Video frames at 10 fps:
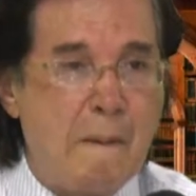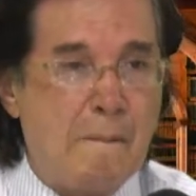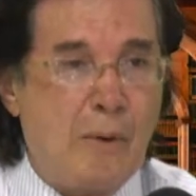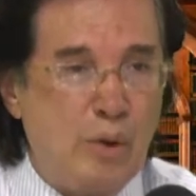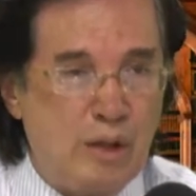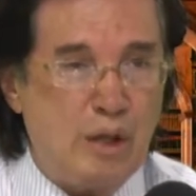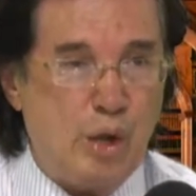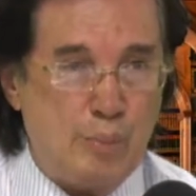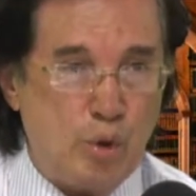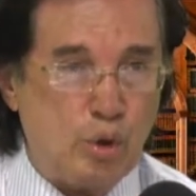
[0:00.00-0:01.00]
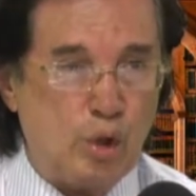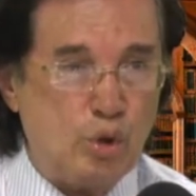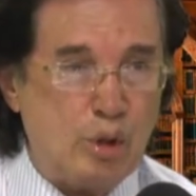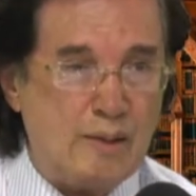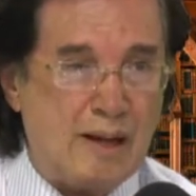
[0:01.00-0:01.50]
política. Por lo
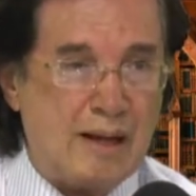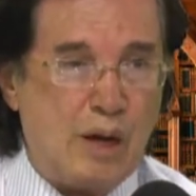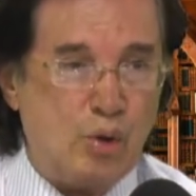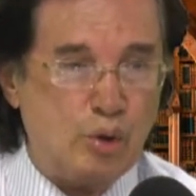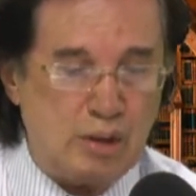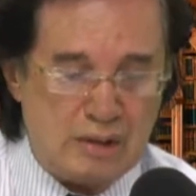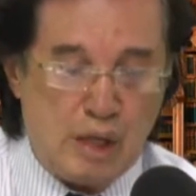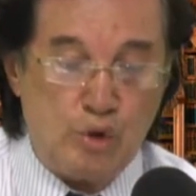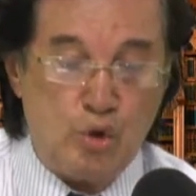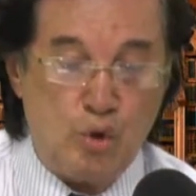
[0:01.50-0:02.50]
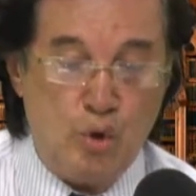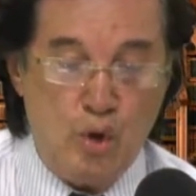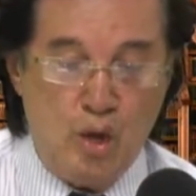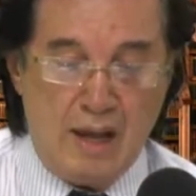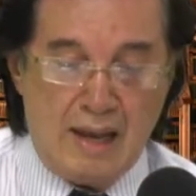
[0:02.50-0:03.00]
tanto, se va caotizando
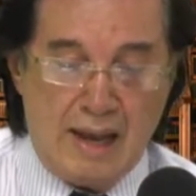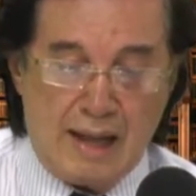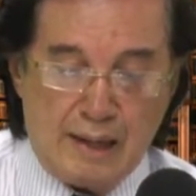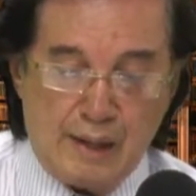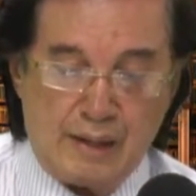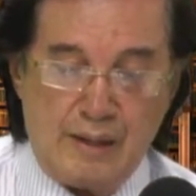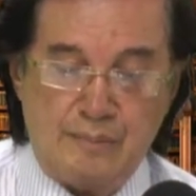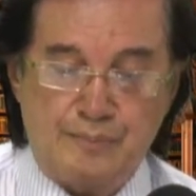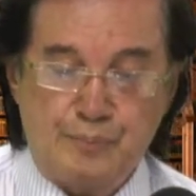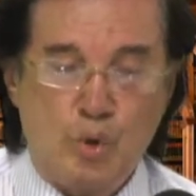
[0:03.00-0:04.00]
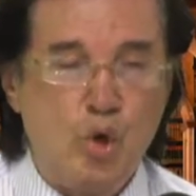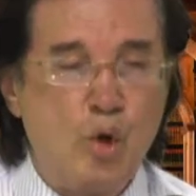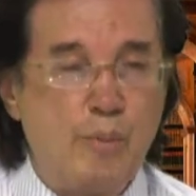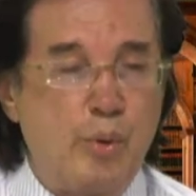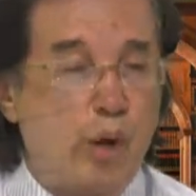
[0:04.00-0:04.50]
la guerra. Por